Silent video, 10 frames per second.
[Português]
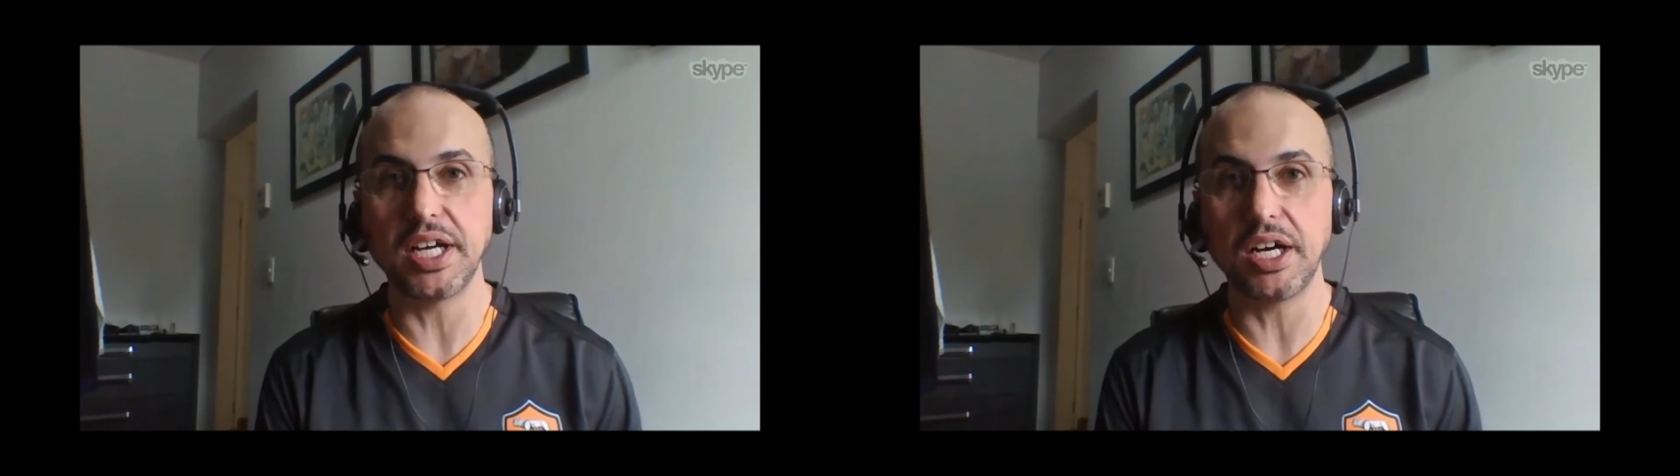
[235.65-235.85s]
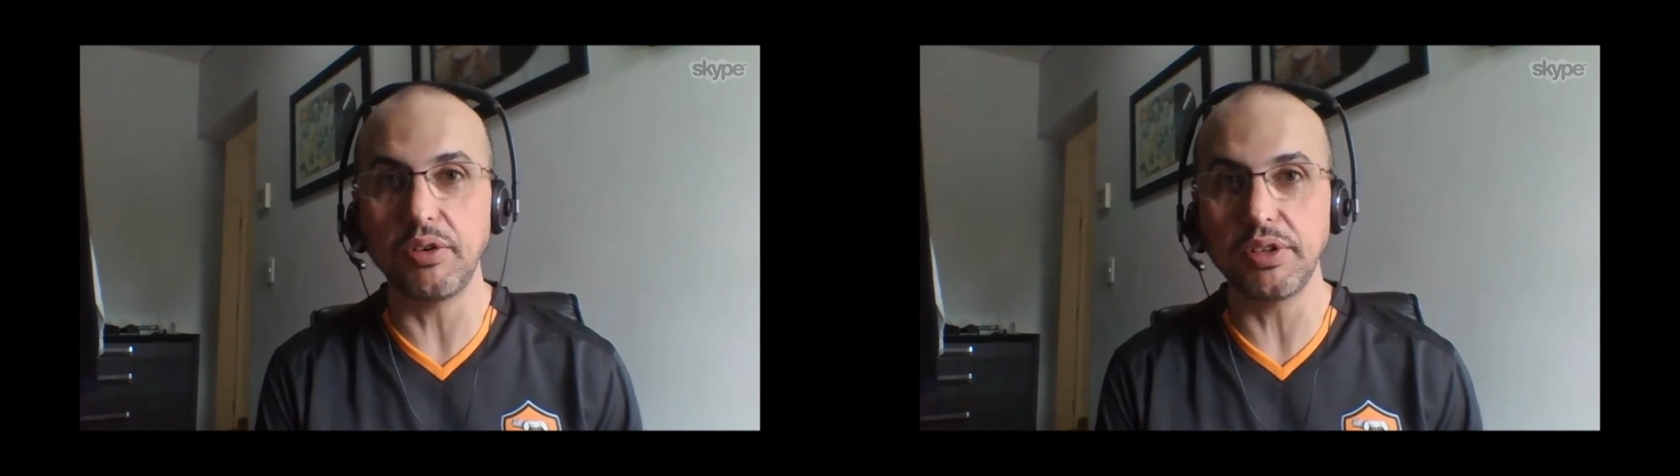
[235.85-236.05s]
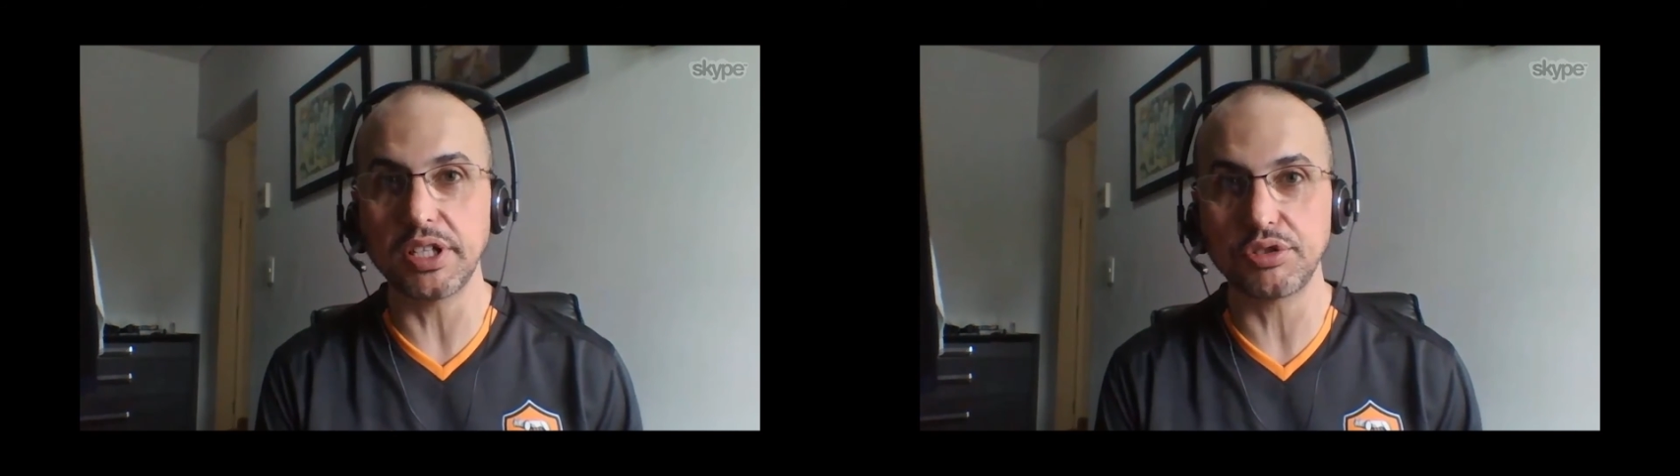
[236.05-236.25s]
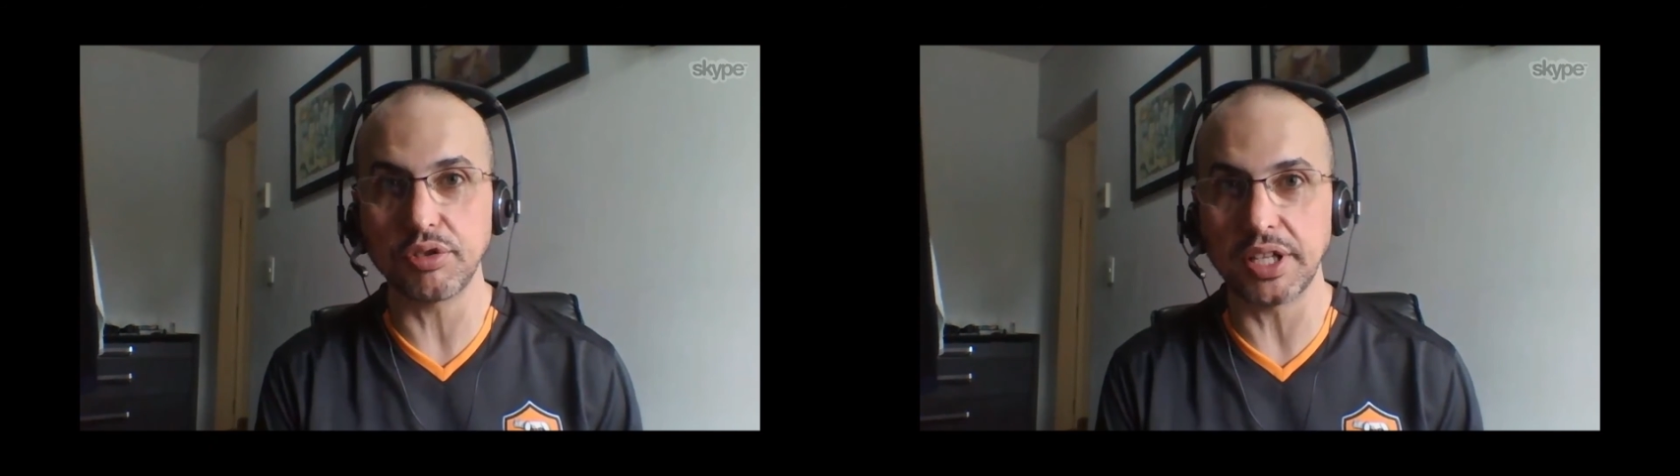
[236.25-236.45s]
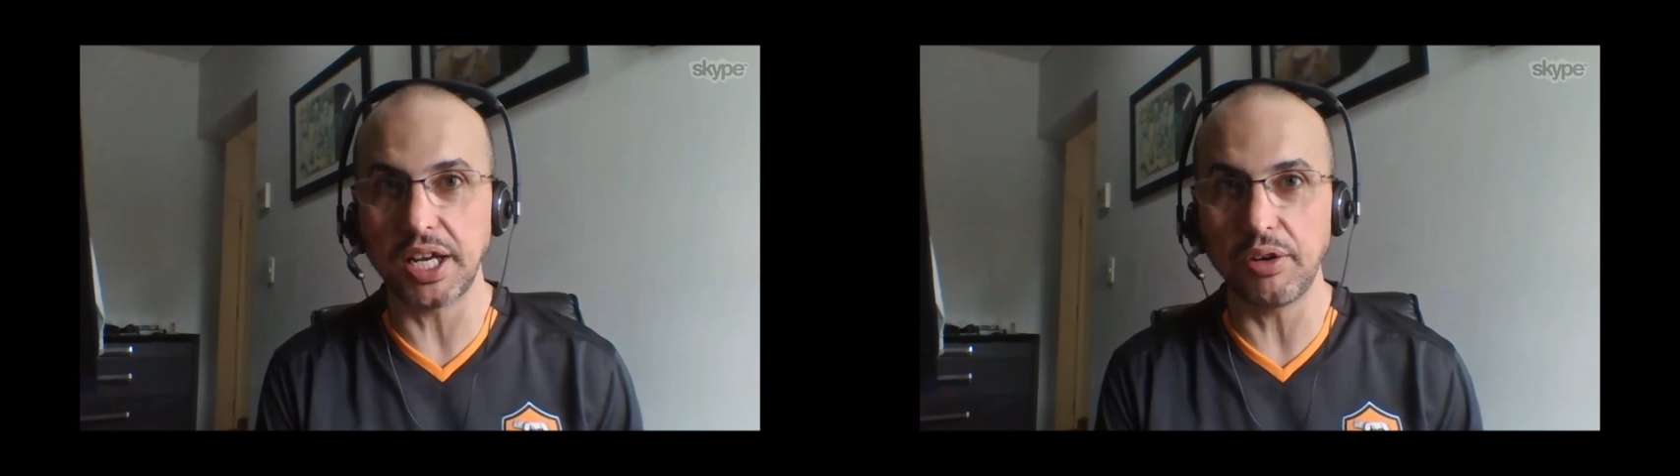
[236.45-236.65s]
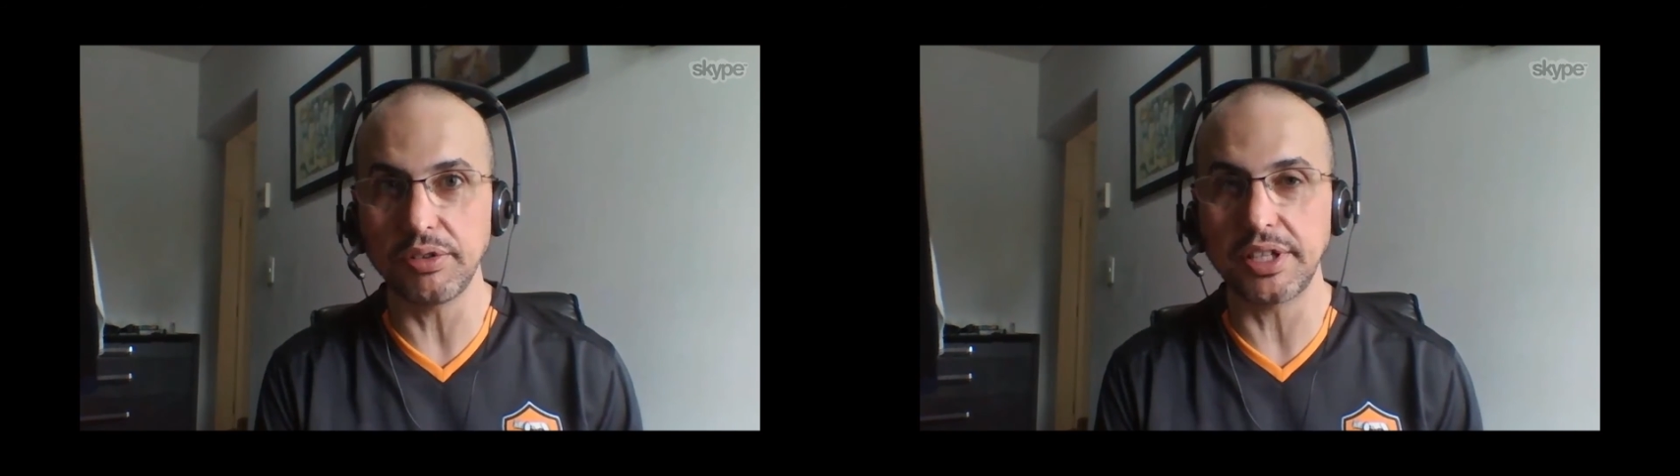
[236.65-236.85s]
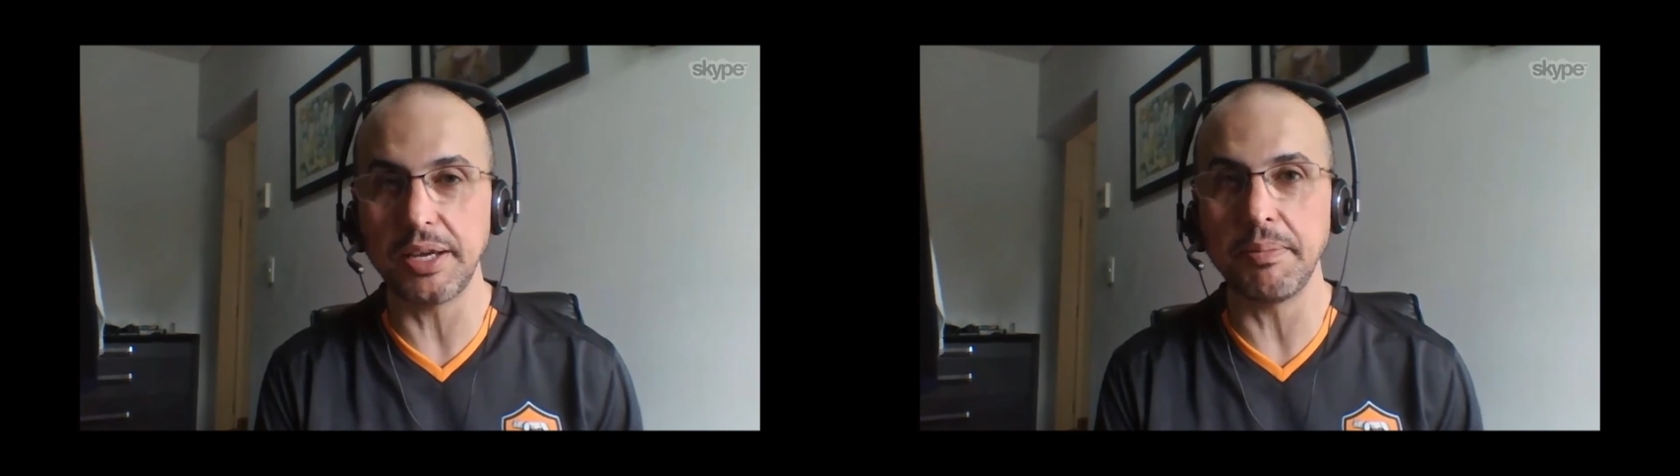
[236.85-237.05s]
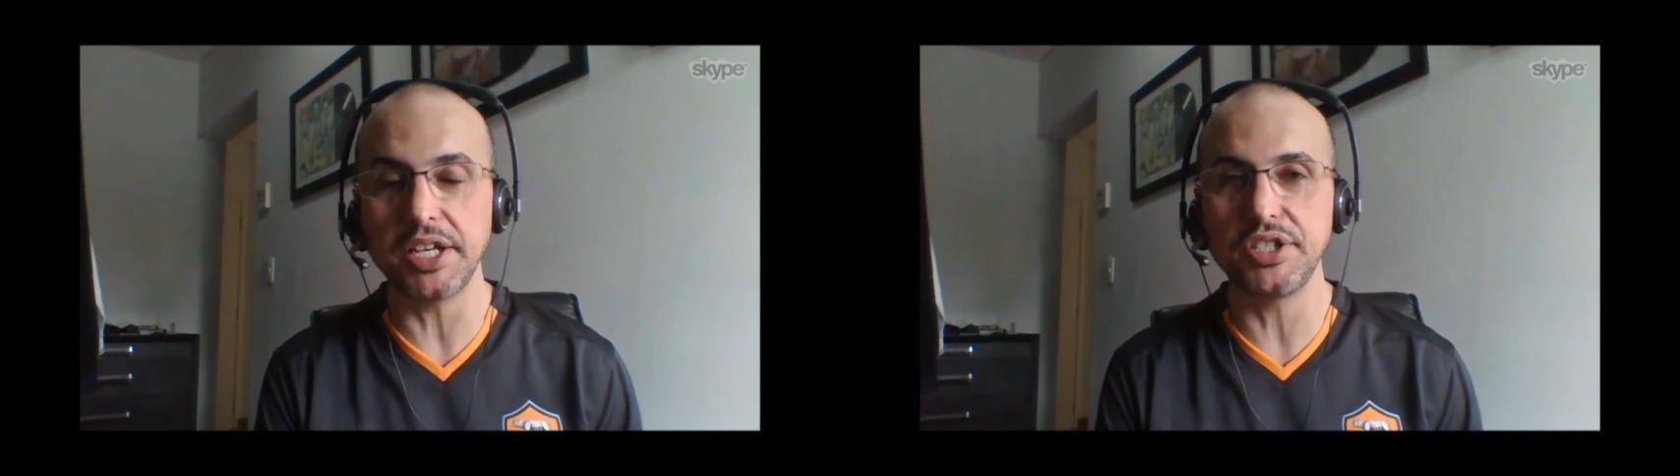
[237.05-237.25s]
a final nacional
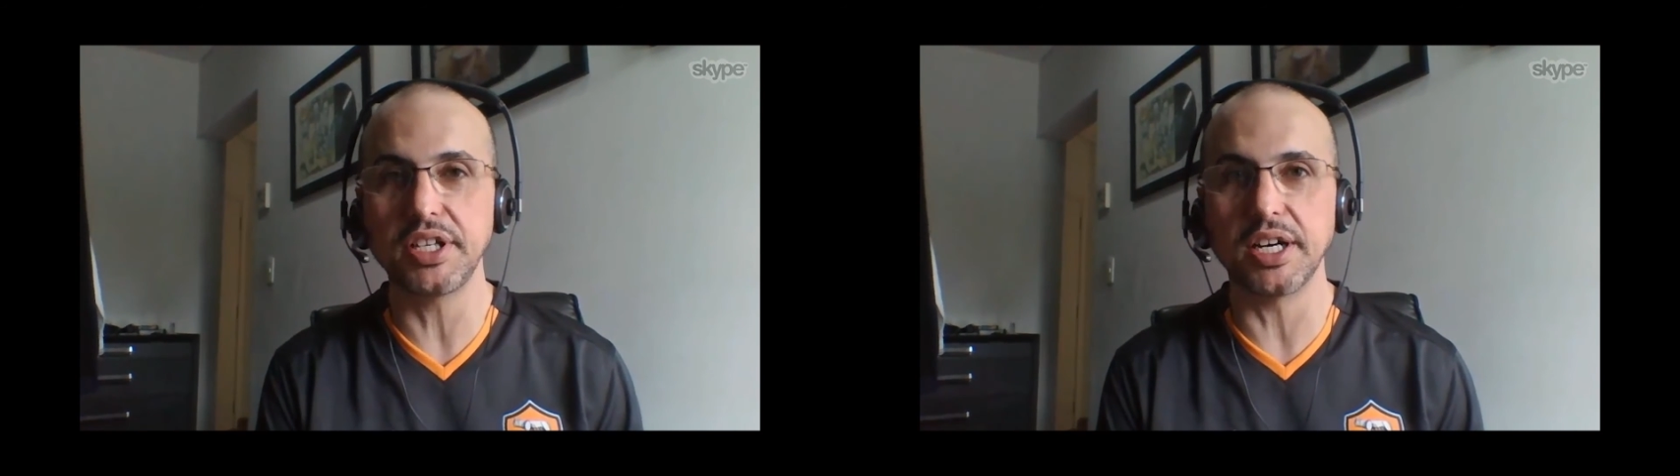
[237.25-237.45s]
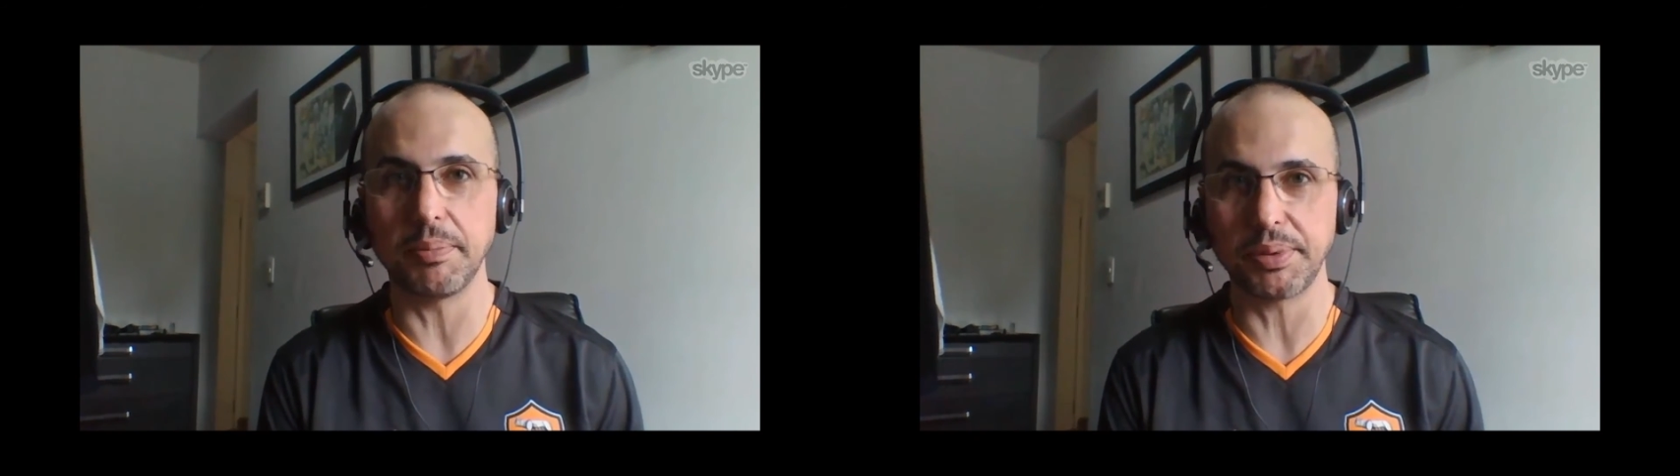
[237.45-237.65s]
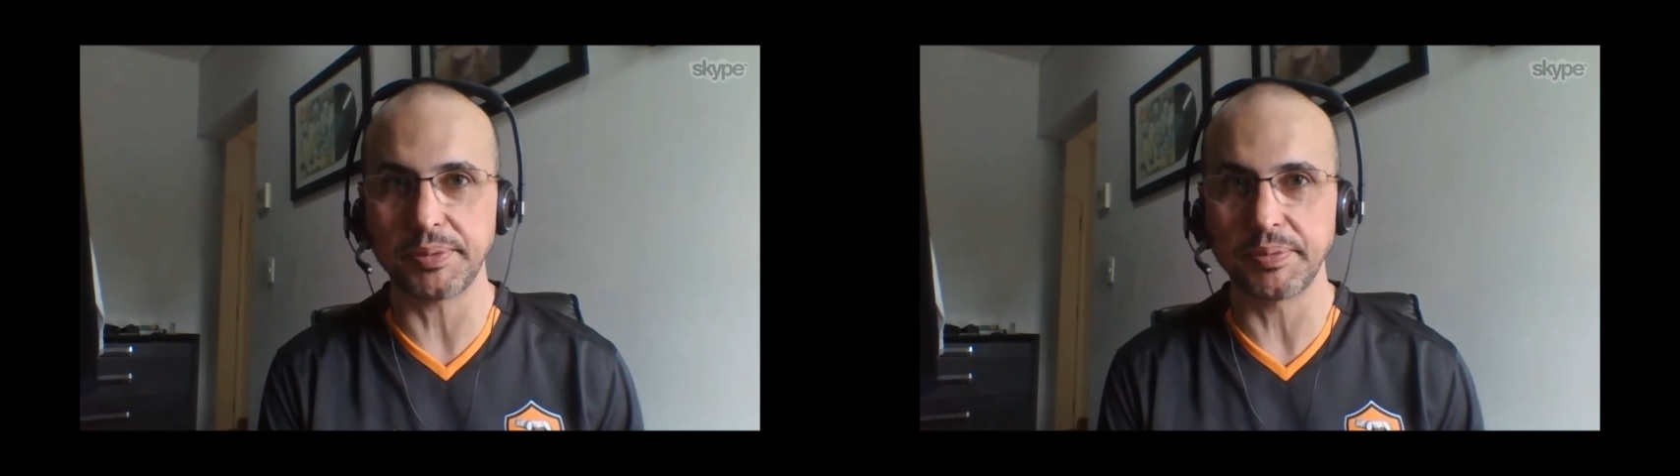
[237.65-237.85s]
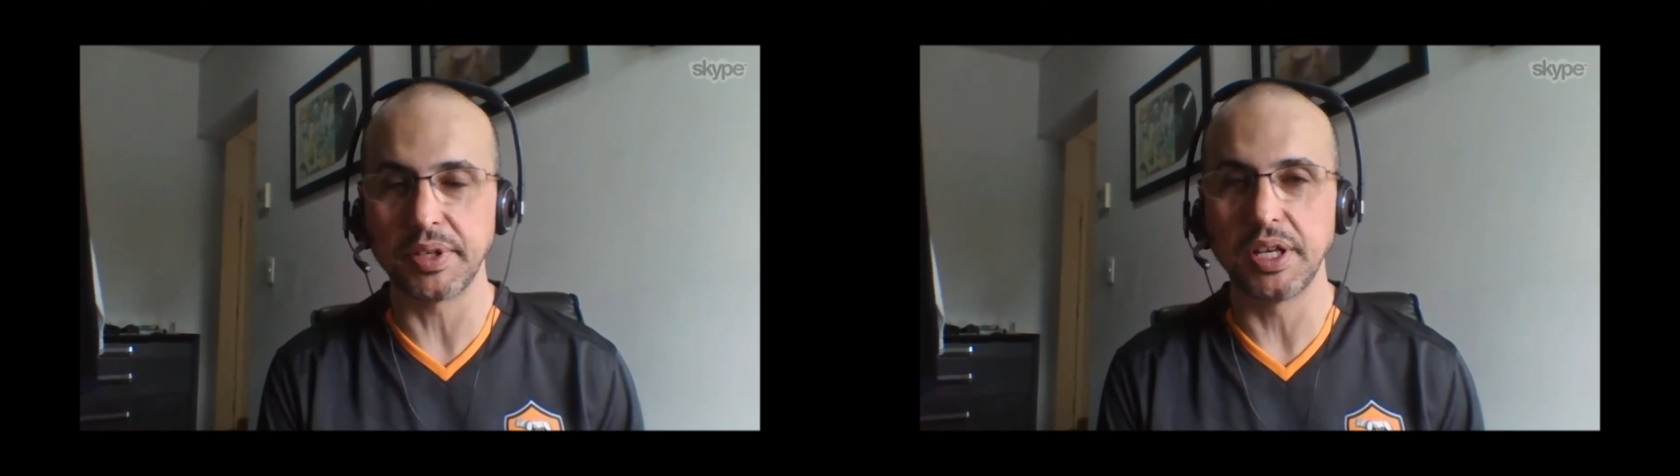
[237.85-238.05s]
da Imagine Cup.